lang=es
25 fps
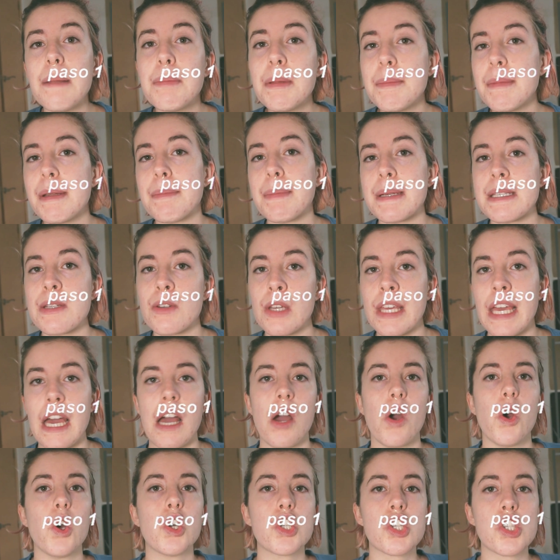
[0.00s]
El primer paso que
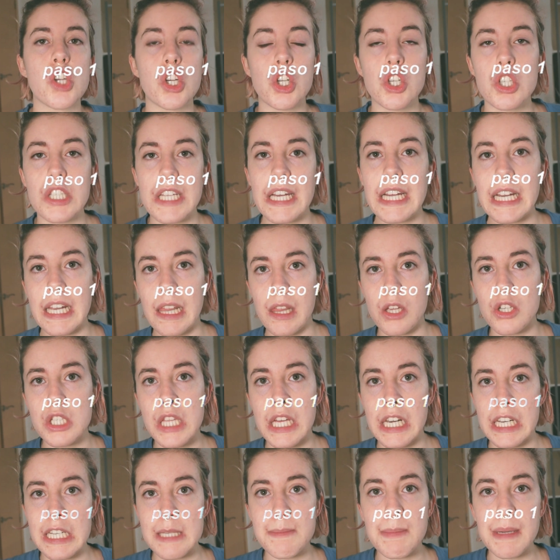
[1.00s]
hago son los ejercicios
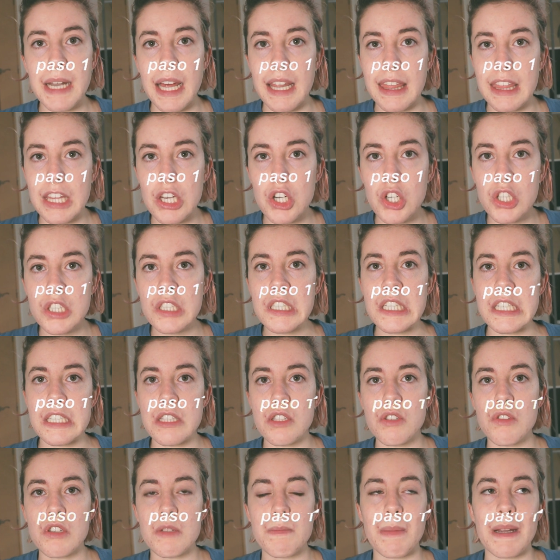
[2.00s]
de respiración.
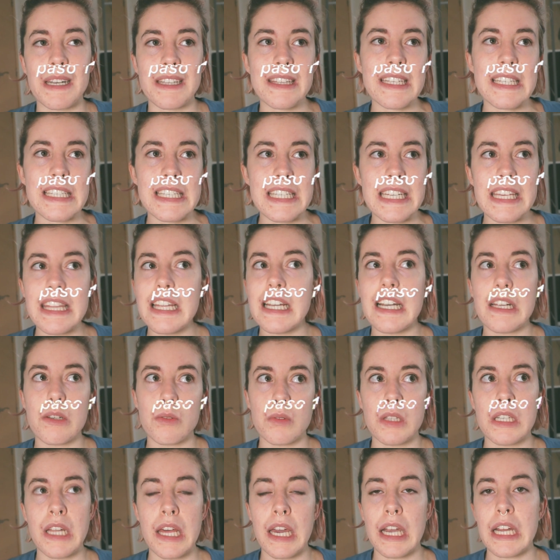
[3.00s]
Esto no es parte en sí de la
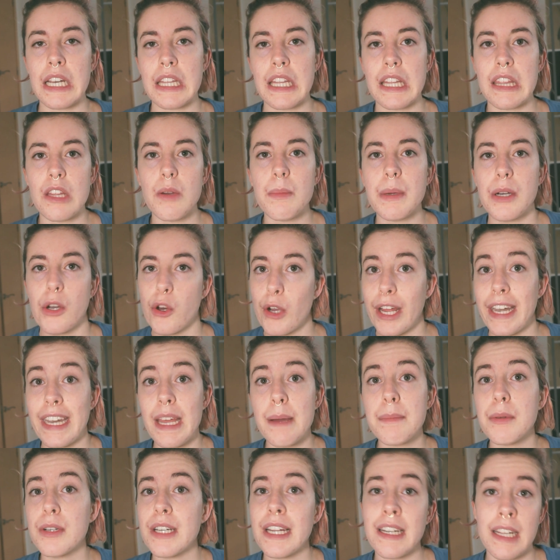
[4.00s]
rutina de ejercicio, pero lo
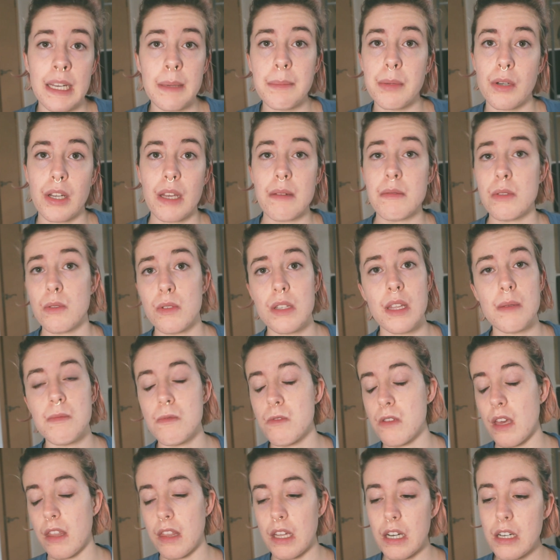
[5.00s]
quería poner ahí porque me gusta
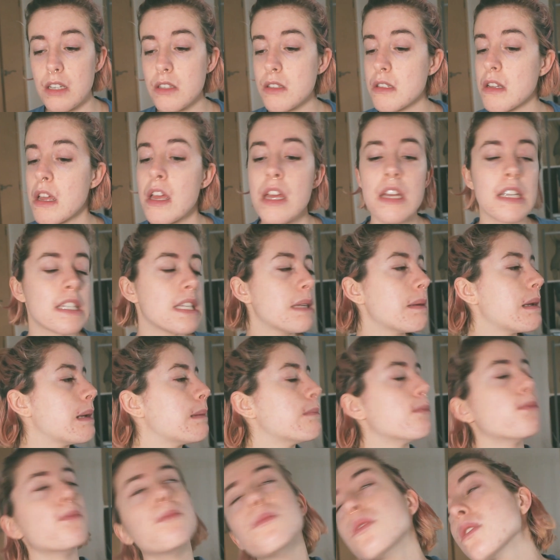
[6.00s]
mucho hacerlos,
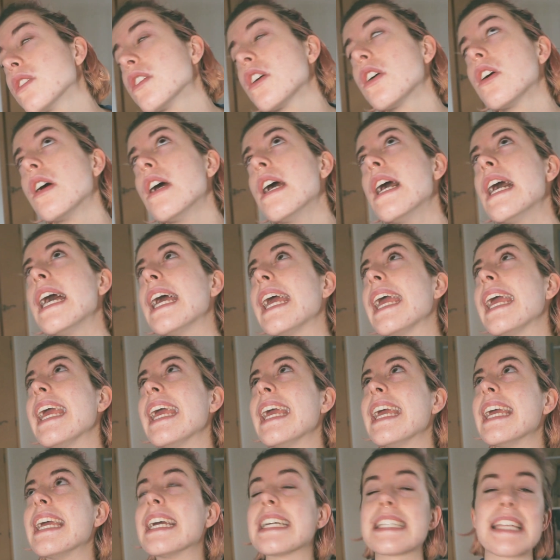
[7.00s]
sirven mucho
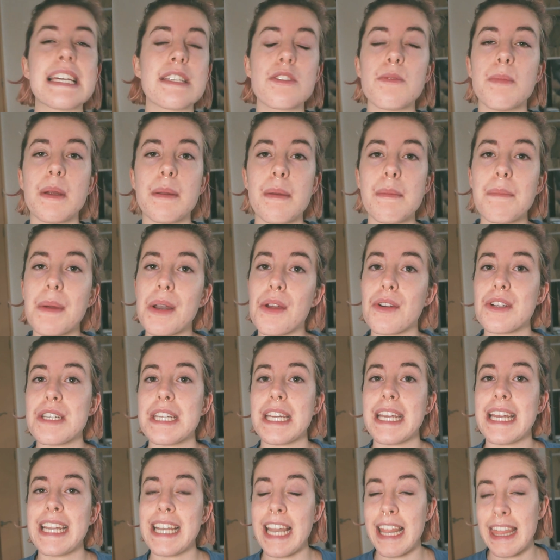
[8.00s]
y están súper bien para
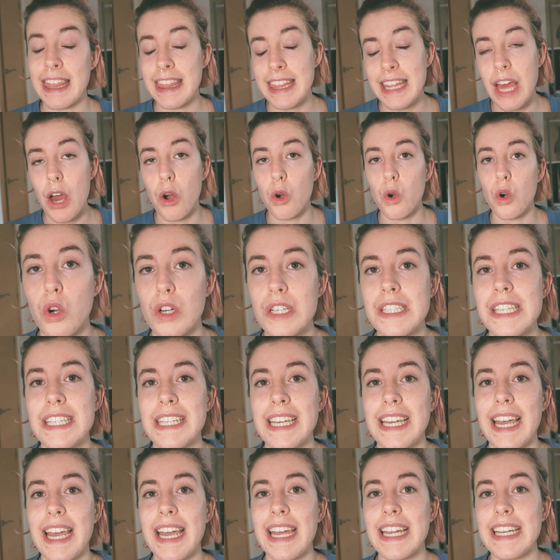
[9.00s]
oxigenar.
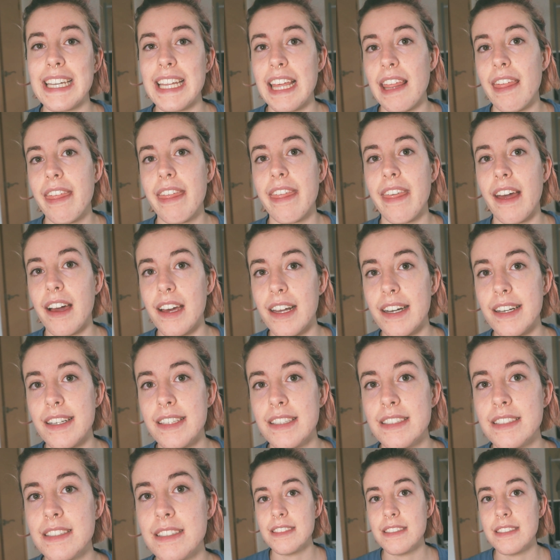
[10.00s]
Oxigenizar.